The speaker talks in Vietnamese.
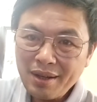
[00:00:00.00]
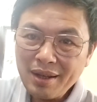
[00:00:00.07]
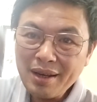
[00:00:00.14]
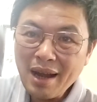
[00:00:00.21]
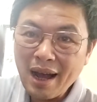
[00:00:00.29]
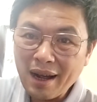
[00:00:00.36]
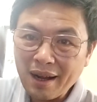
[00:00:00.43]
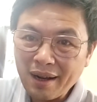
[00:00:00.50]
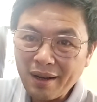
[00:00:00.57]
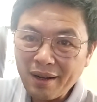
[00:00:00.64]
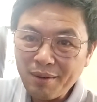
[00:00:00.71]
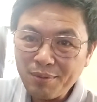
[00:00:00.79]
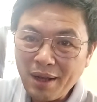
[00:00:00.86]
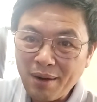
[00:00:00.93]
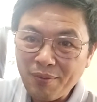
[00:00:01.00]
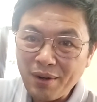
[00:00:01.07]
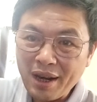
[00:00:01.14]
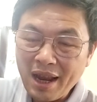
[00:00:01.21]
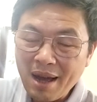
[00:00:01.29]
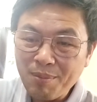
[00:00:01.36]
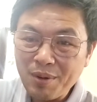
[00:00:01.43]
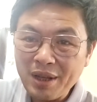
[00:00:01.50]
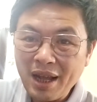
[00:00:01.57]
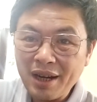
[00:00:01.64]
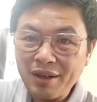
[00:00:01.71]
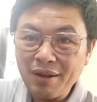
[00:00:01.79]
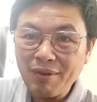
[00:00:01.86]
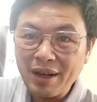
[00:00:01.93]
cái đảng cộng sản Việt Nam của
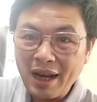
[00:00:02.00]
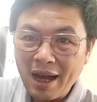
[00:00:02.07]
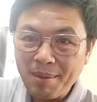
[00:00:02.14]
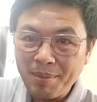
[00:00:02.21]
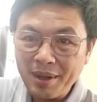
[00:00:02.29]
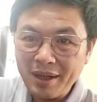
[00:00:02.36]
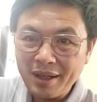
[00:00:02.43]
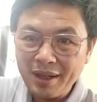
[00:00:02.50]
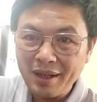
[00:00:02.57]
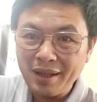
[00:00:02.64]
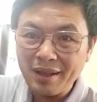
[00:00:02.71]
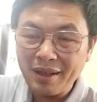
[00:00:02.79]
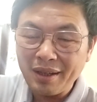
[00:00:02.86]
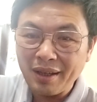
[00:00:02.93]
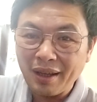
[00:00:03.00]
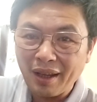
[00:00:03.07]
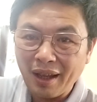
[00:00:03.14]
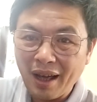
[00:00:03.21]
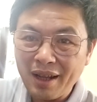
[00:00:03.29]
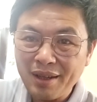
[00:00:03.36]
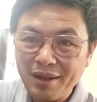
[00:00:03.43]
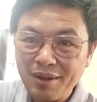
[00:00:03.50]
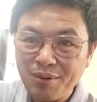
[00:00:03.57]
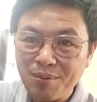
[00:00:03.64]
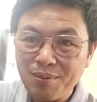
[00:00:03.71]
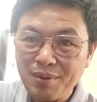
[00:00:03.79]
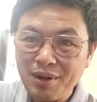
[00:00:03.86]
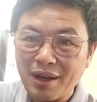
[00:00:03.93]
nhà nước Việt Nam ấy thì anh ấy
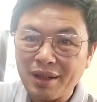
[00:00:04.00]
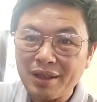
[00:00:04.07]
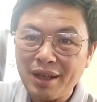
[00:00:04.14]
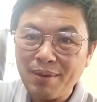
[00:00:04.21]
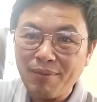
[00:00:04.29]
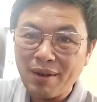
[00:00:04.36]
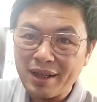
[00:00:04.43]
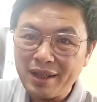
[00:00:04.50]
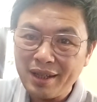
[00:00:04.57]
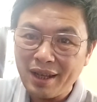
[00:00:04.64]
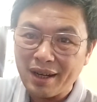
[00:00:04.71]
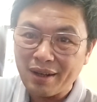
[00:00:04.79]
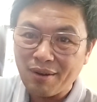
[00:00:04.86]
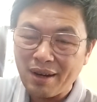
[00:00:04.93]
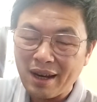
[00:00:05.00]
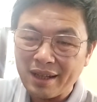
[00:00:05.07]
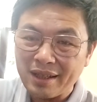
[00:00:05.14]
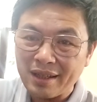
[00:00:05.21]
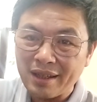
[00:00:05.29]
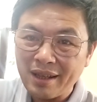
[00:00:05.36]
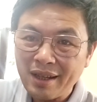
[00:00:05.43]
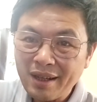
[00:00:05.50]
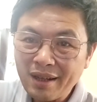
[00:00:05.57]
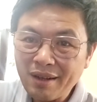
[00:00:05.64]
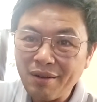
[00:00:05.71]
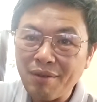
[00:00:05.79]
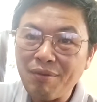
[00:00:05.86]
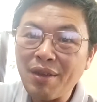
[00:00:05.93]
cũng được xếp vào cái diện gọi là gì
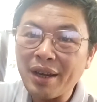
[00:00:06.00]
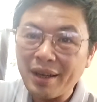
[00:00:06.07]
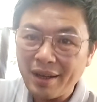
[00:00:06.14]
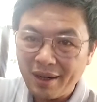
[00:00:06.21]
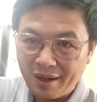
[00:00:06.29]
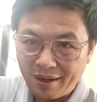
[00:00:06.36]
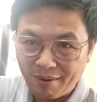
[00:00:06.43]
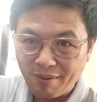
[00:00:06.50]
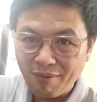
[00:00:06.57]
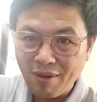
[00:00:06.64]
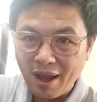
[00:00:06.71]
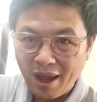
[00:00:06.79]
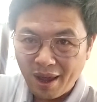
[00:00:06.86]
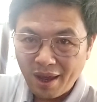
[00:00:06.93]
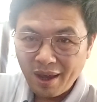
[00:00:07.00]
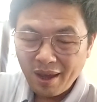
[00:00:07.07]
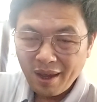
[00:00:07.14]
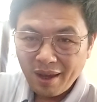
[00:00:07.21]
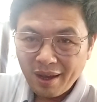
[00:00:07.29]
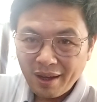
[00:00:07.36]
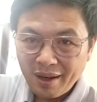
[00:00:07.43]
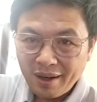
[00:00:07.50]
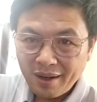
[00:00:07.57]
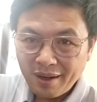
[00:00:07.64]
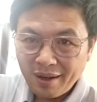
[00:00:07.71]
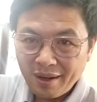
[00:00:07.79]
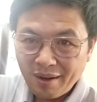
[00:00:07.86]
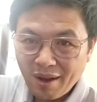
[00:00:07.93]
người Việt thì cũng về
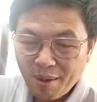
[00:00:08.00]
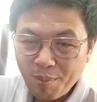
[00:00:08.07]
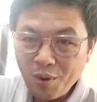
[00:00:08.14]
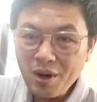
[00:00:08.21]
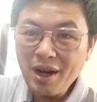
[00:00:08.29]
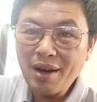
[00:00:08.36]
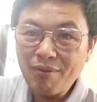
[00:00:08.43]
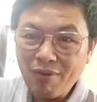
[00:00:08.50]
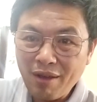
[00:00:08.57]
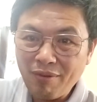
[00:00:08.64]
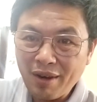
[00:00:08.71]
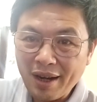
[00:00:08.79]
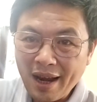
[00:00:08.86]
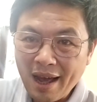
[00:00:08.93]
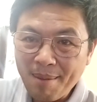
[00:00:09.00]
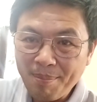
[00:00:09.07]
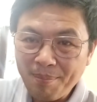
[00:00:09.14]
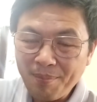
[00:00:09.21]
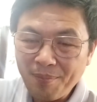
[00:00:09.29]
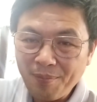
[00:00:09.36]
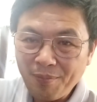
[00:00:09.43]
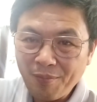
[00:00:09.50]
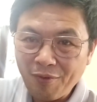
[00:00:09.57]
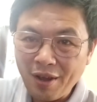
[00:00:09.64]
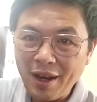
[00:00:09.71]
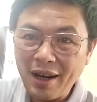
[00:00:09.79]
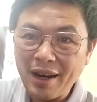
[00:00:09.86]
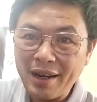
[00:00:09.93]
à, mỗi lần về Việt Nam
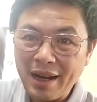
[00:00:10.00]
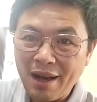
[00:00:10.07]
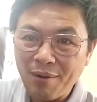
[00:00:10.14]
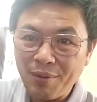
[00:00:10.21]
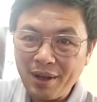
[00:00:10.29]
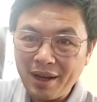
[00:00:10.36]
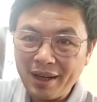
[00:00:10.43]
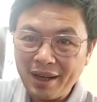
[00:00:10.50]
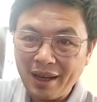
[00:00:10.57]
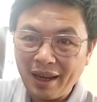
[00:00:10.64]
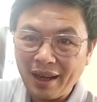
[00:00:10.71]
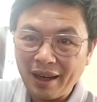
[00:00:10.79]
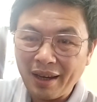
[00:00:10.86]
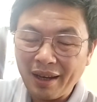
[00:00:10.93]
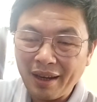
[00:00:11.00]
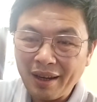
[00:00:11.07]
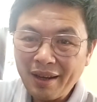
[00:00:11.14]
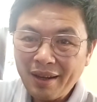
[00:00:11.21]
về lần nào ấy thì